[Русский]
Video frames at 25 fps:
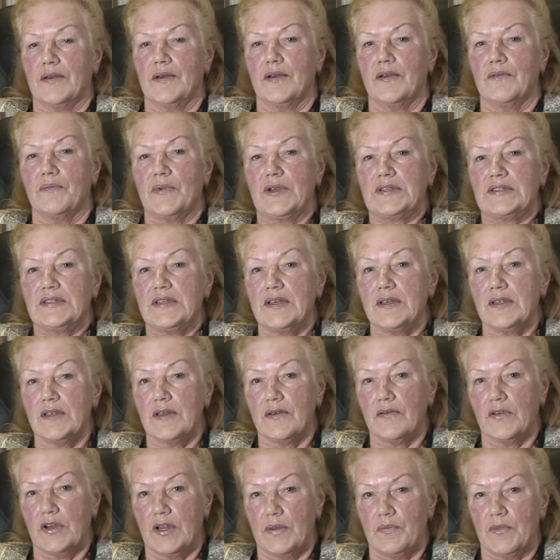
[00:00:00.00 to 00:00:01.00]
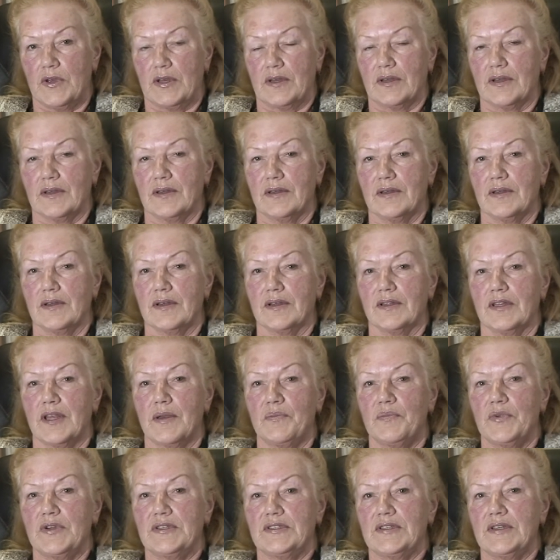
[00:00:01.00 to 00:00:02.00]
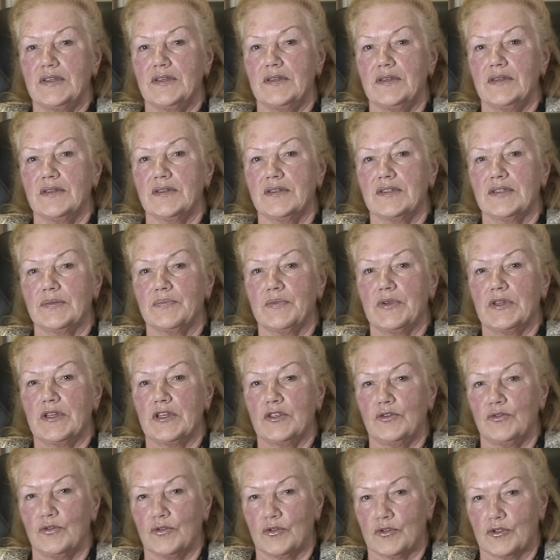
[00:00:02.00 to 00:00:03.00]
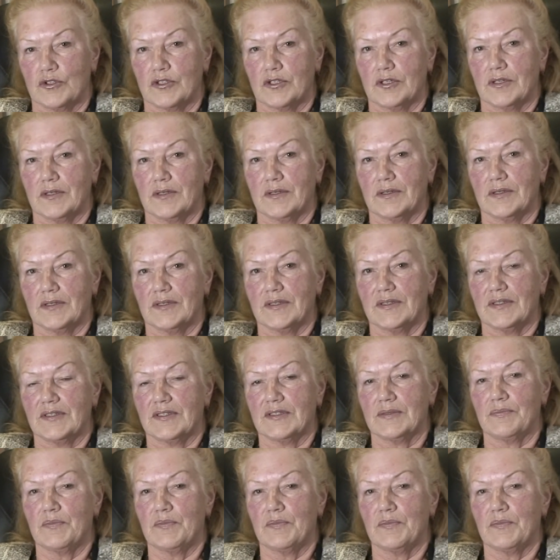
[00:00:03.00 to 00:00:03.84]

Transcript: В последнее время к нам присоединилась молодежь с